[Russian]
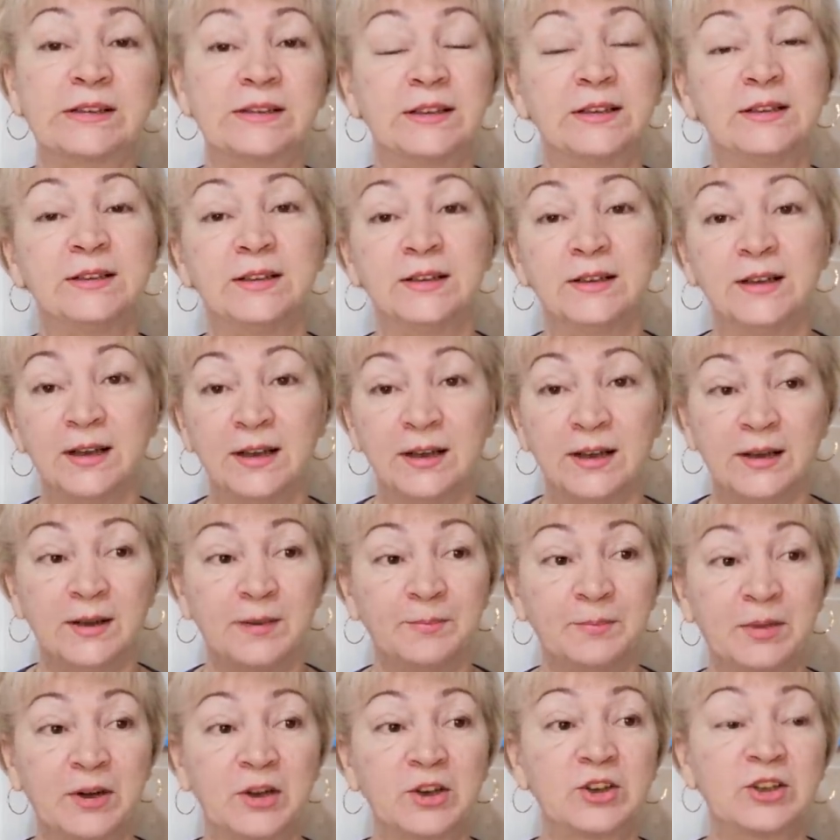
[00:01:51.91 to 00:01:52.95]
Кстати,
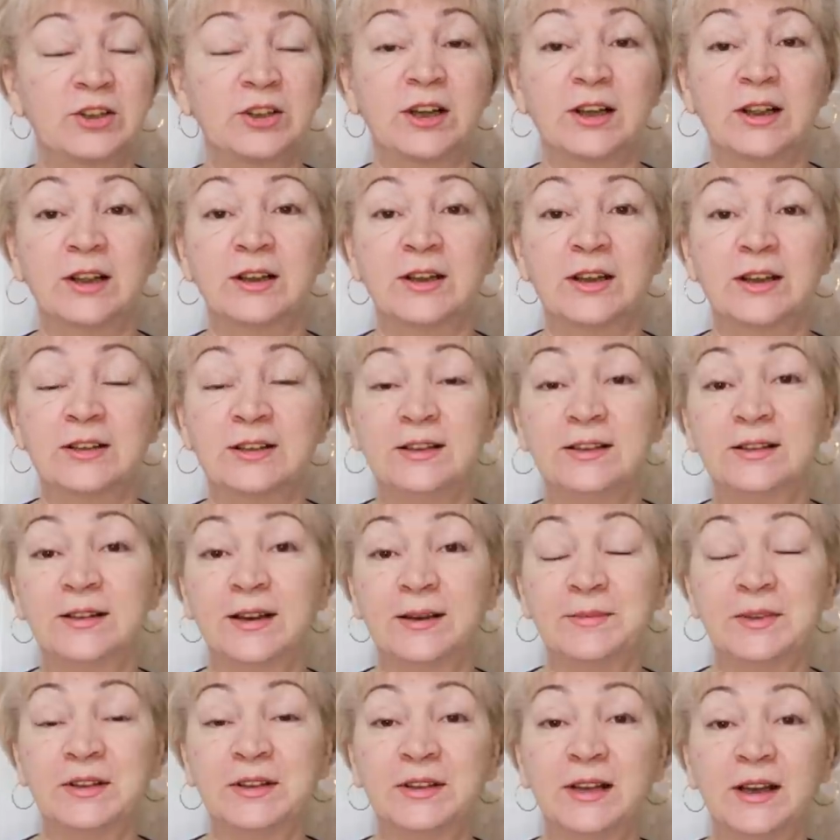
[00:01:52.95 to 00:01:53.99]
прочитала я один
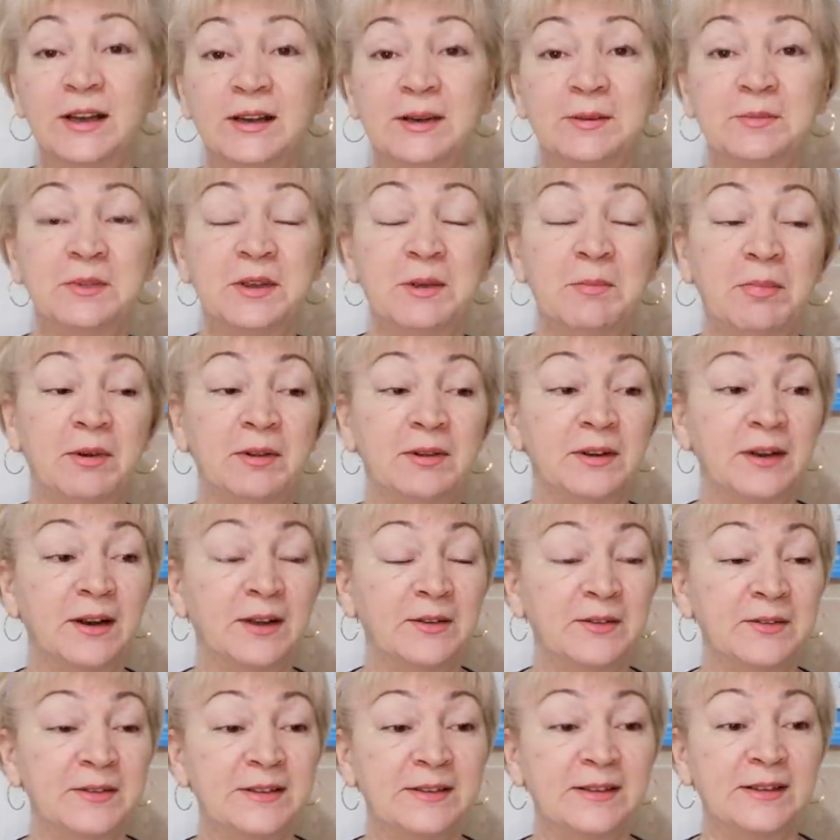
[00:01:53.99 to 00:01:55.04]
комментарий, мне
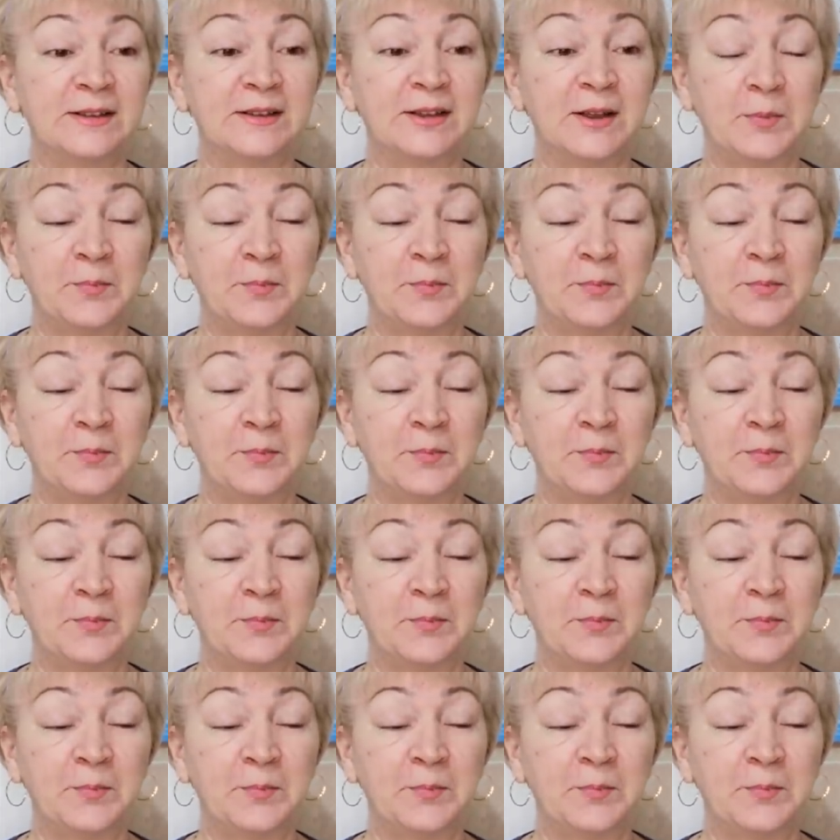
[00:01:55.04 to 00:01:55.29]
понравился.